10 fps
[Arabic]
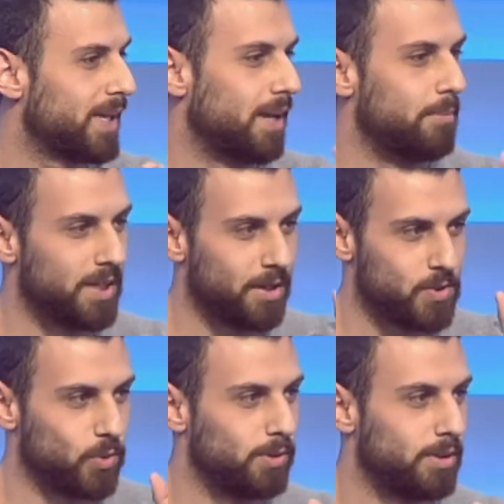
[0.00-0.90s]
تعلق
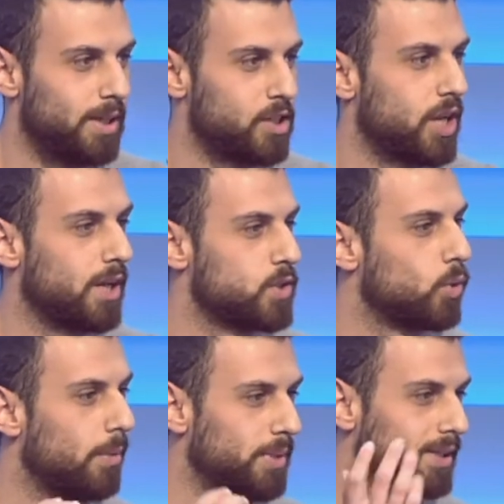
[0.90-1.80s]
براسه الشخص
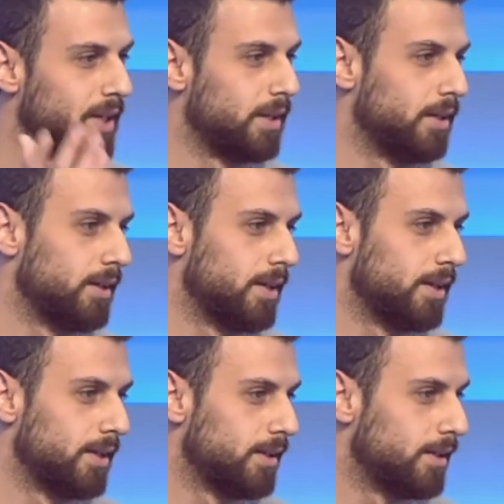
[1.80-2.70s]
هو عم يحضر
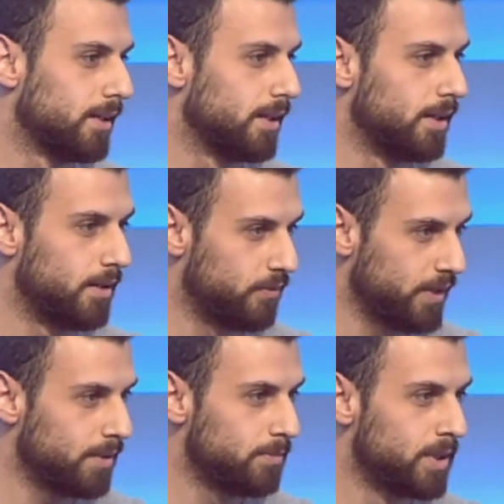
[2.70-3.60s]

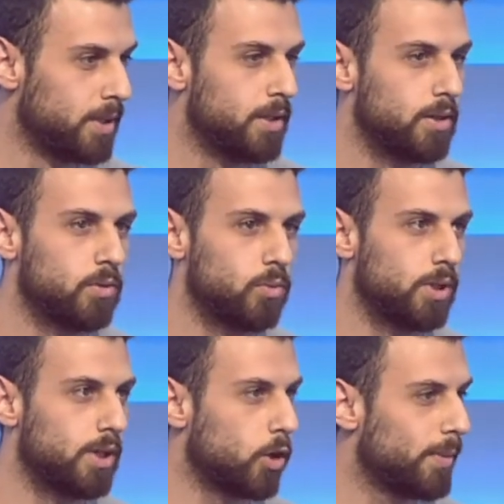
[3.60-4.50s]
الفيلم
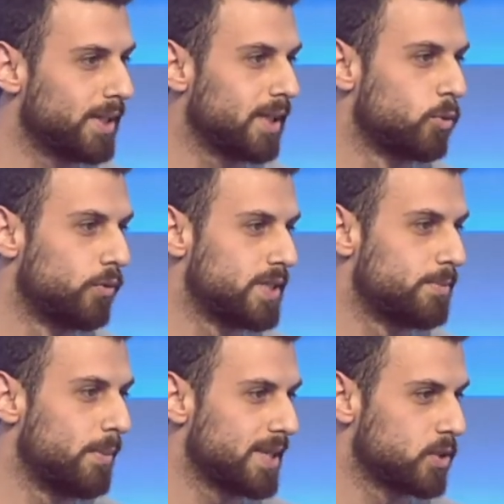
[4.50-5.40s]
والرومانتيك موفيز
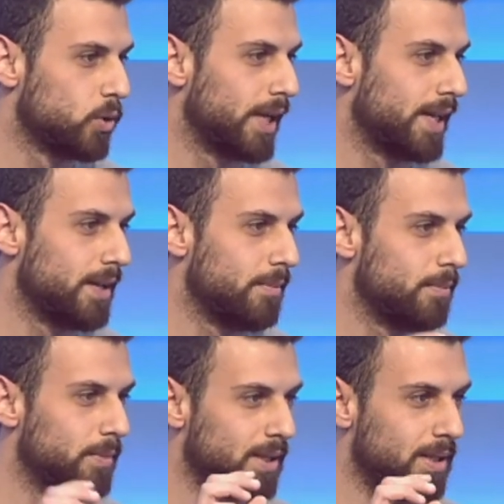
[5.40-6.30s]
بيمثلوا يعني
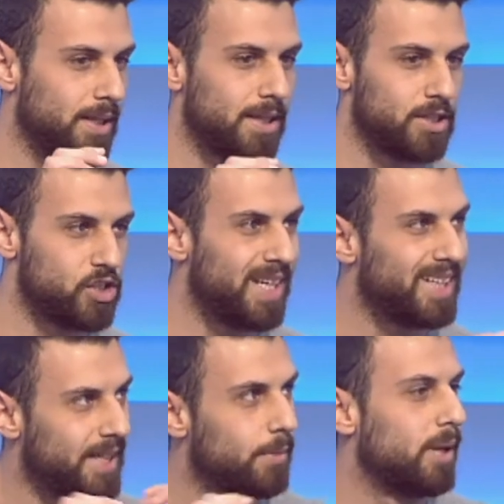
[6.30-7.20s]
مثل شيء
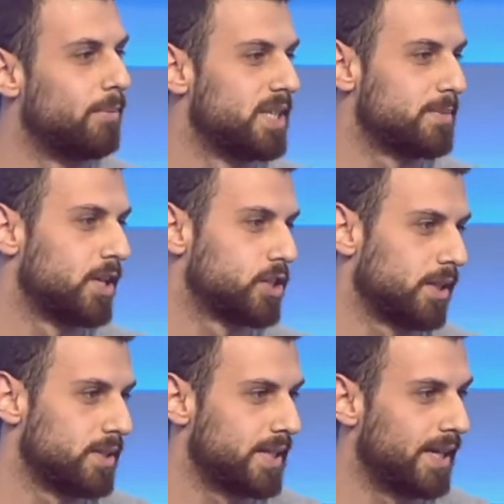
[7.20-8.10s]
كثير مهم بالنسبه
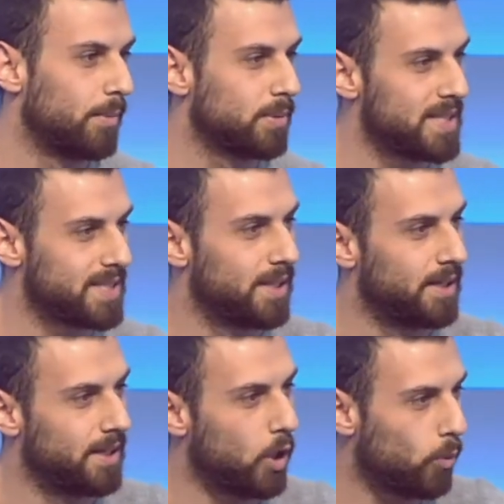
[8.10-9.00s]
للشخص يعني عم بتمثل
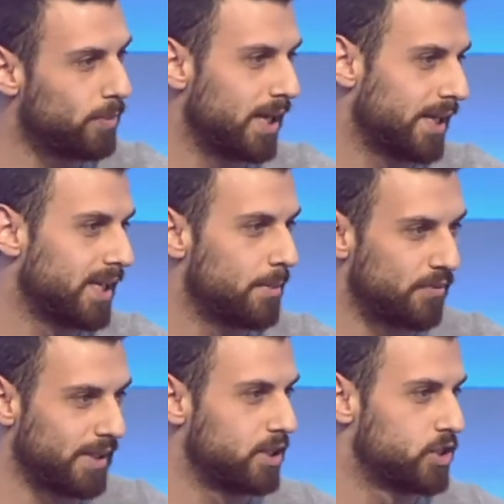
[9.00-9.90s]
الحب يلي كلنا
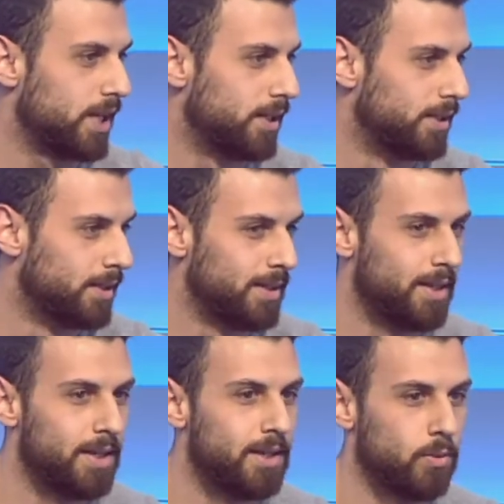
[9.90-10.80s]
بنفتش عليه
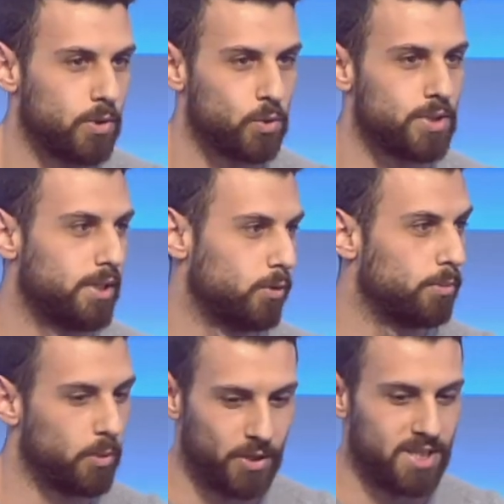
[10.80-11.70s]
صحيح وخصوصا انه
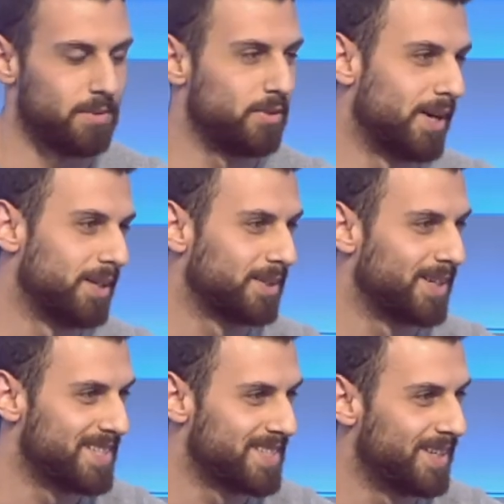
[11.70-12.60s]
بمناسبه
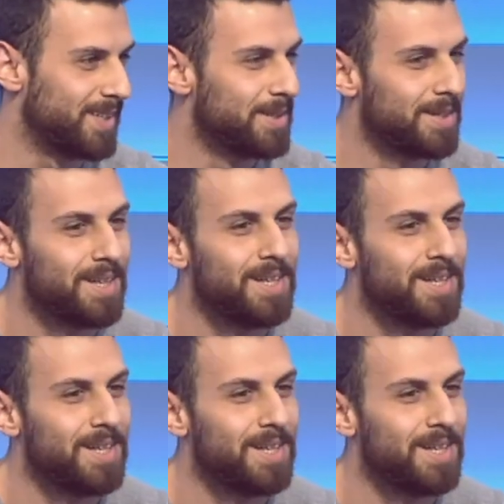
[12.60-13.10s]
فالنتاينز اكيد